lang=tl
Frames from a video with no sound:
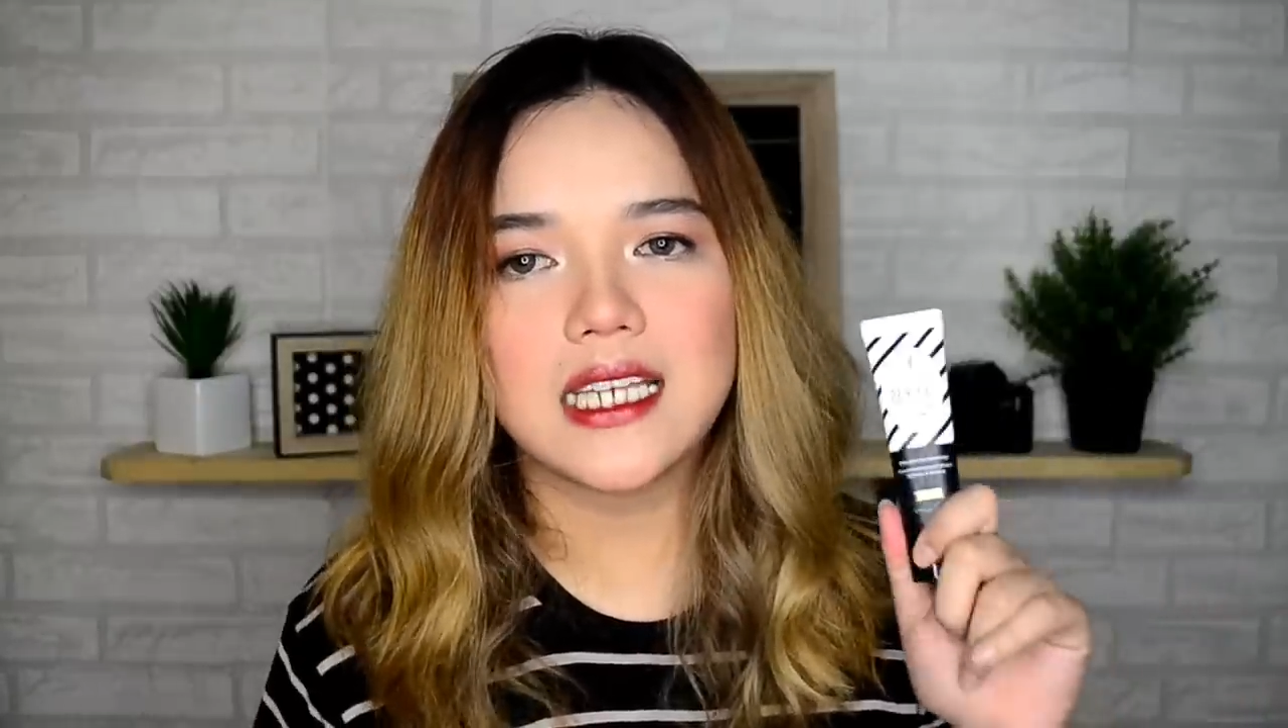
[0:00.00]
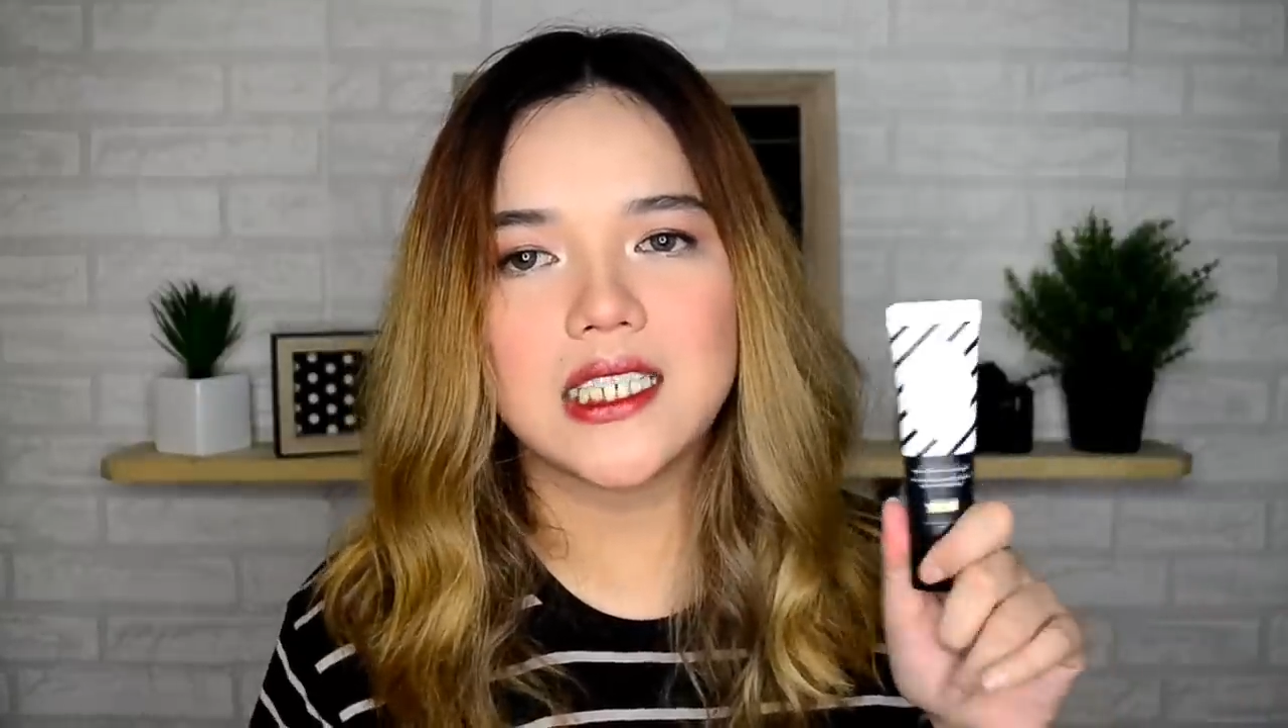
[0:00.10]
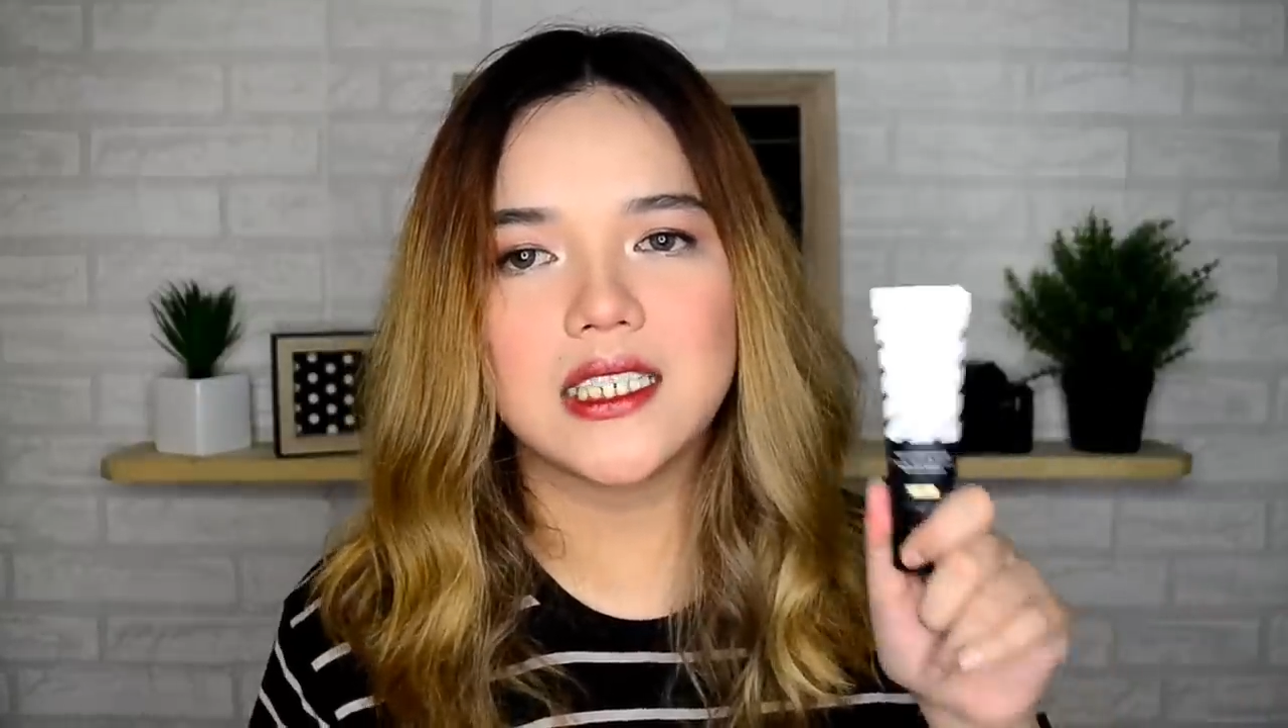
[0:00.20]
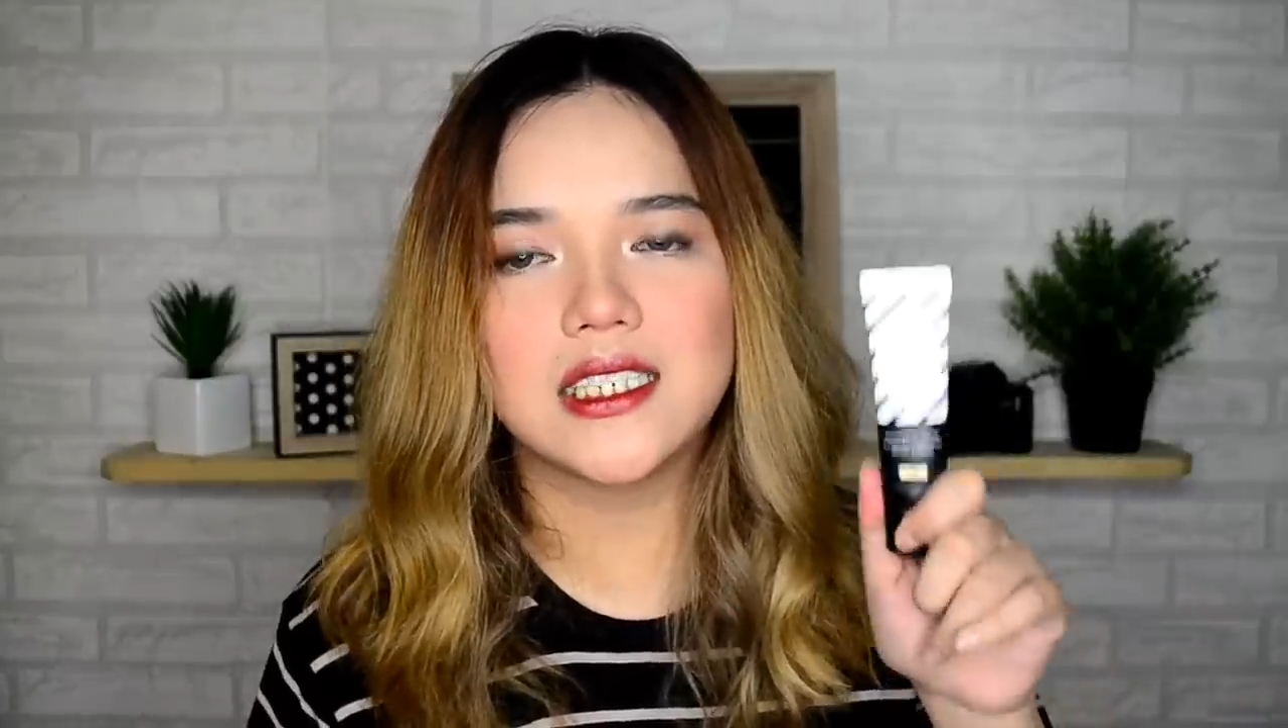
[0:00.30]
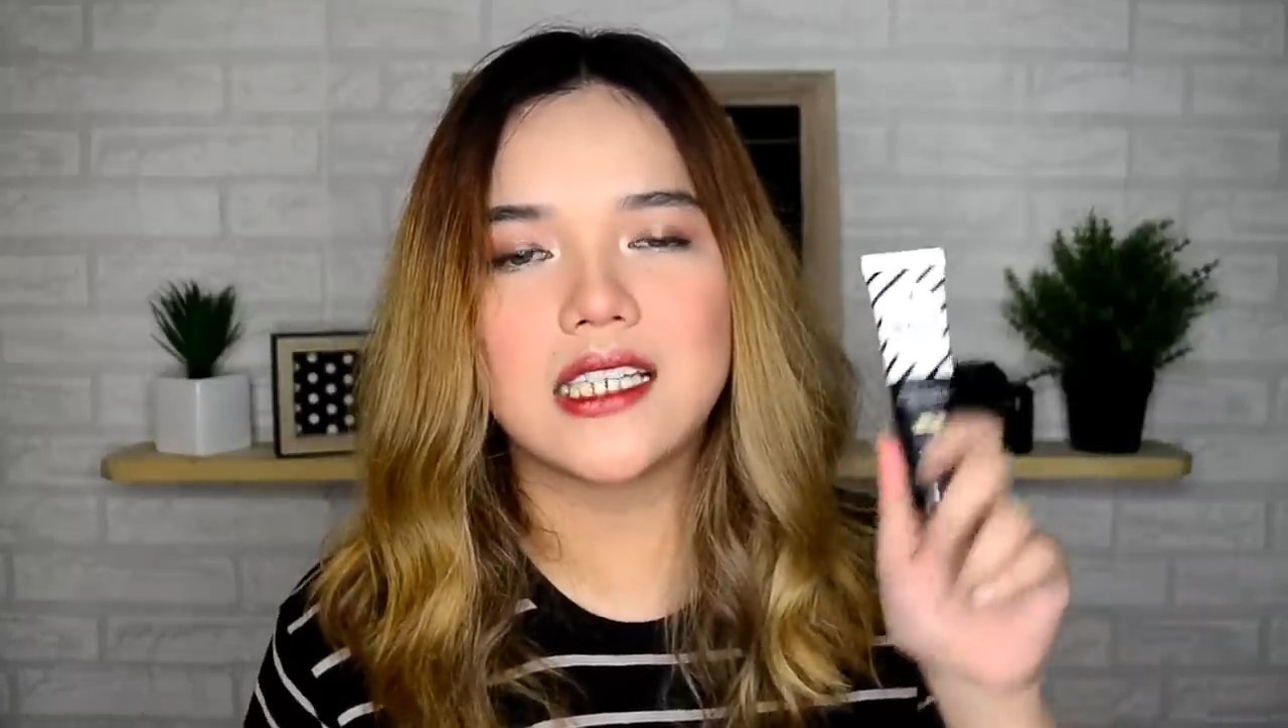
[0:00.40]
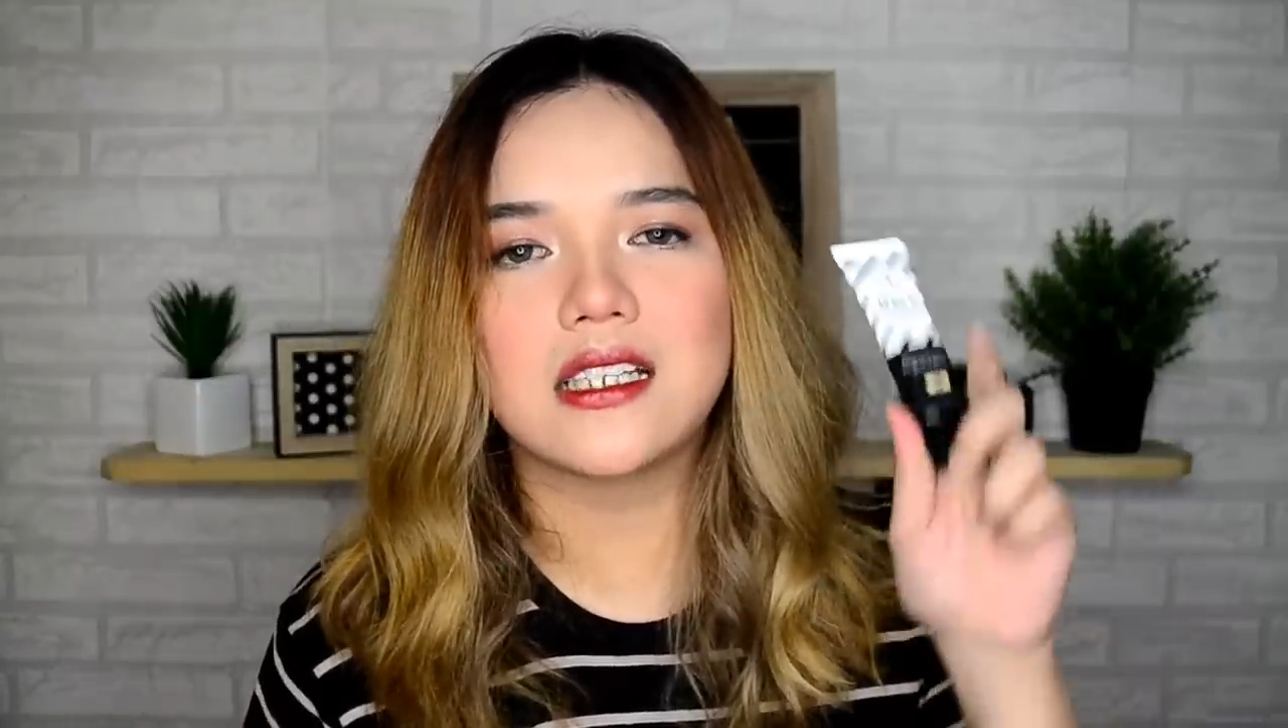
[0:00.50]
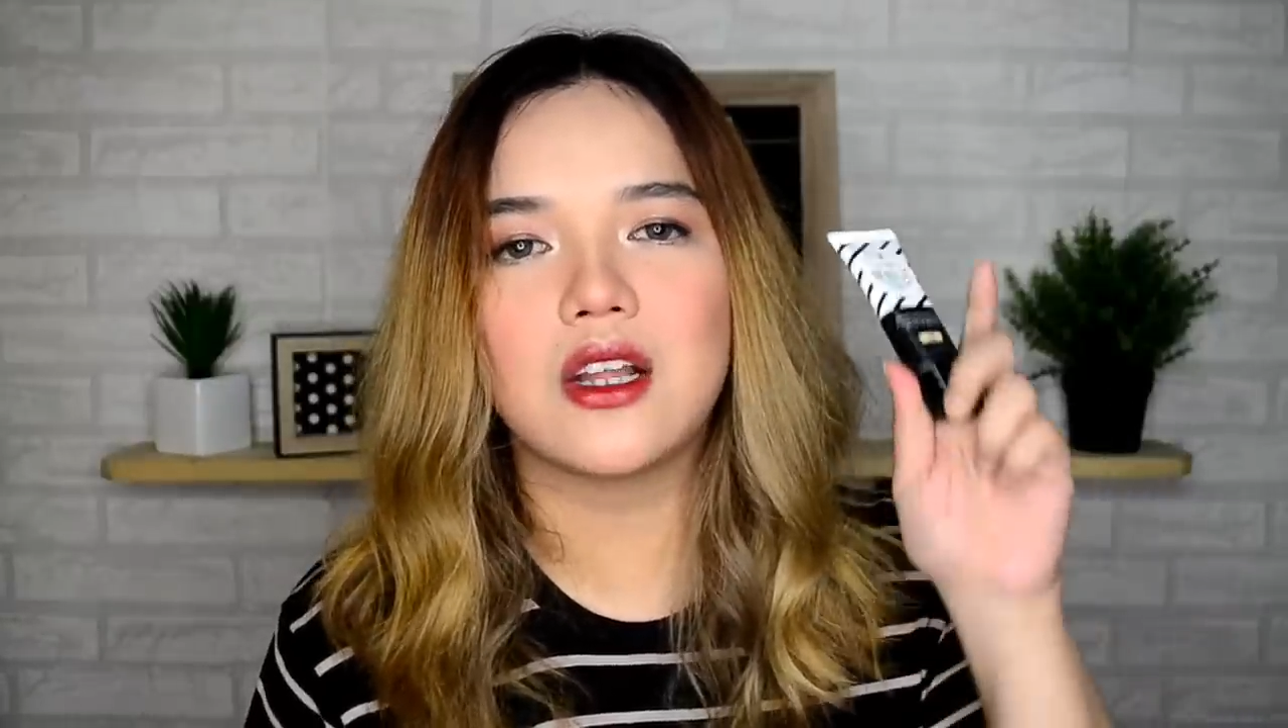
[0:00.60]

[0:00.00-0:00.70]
I suggest